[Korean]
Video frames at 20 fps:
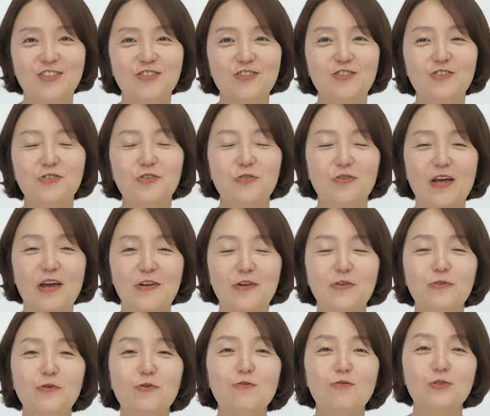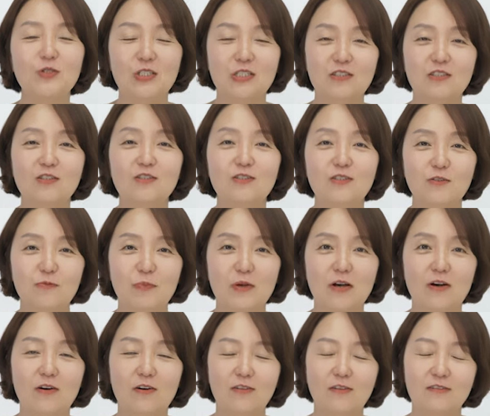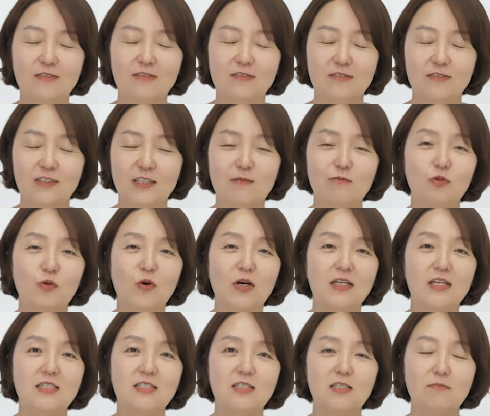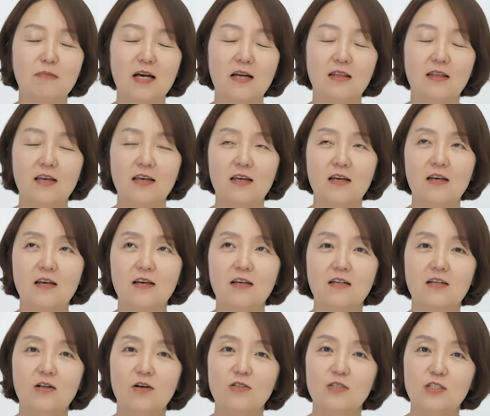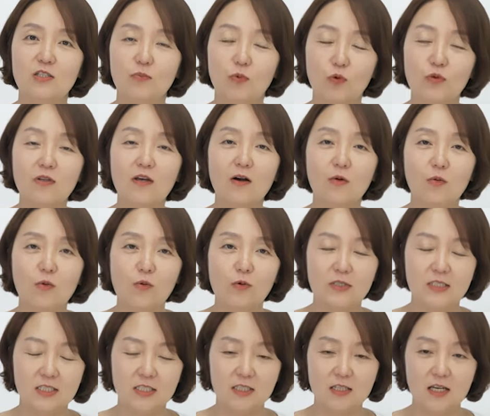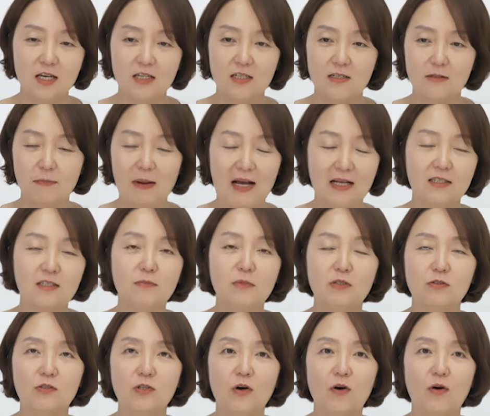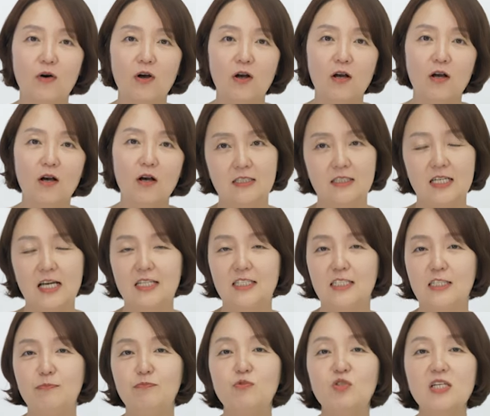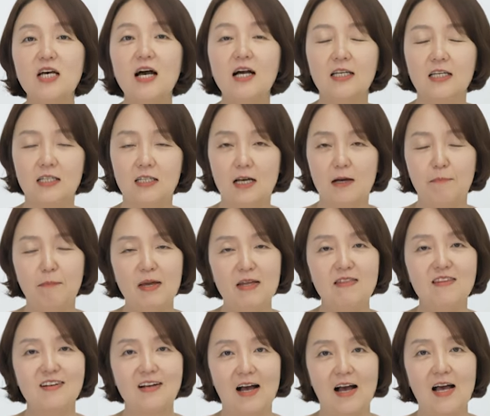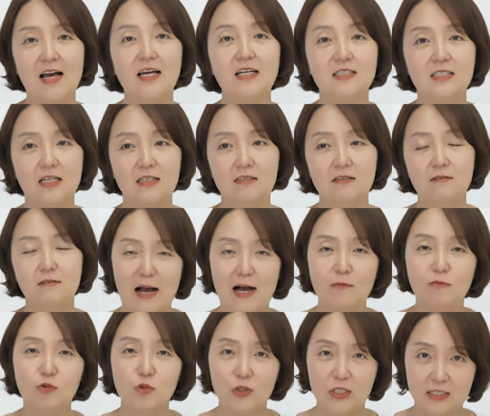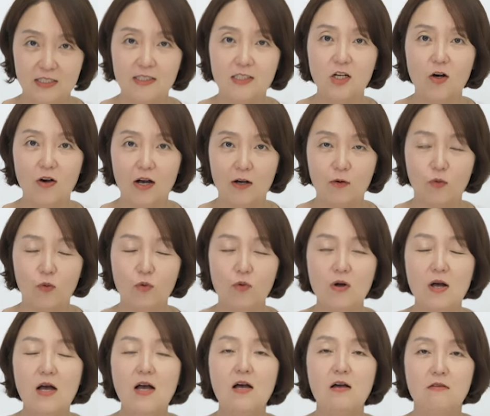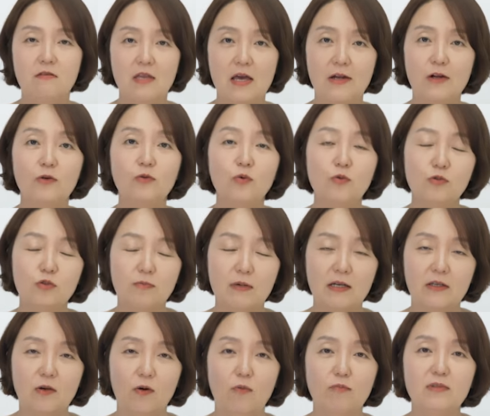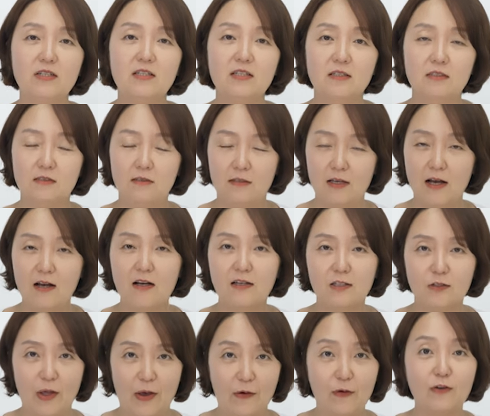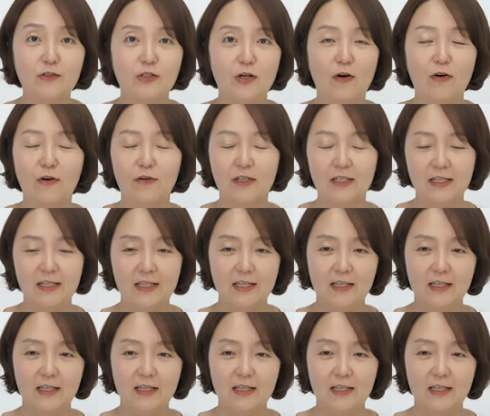스스로 내려놓을 수 있었으면 참 좋았겠지만 그렇지 못하고 징계를 받으면서 제 집착이나 뺏는 가해자를 마음으로 인정하고 내려놓을 수밖에 없는 상황이 된 거죠.